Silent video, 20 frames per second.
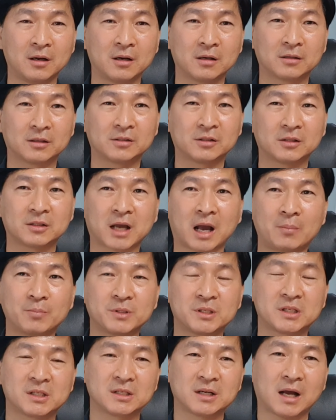그래서
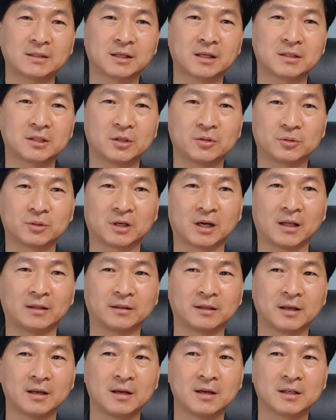잠실
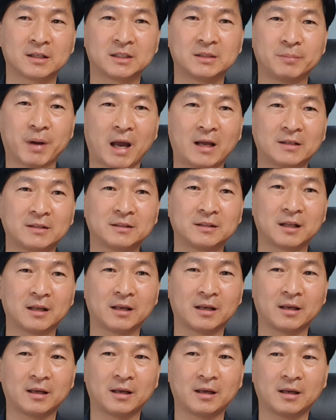학생체육관 그 많은
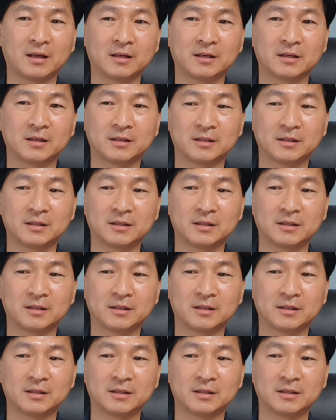데에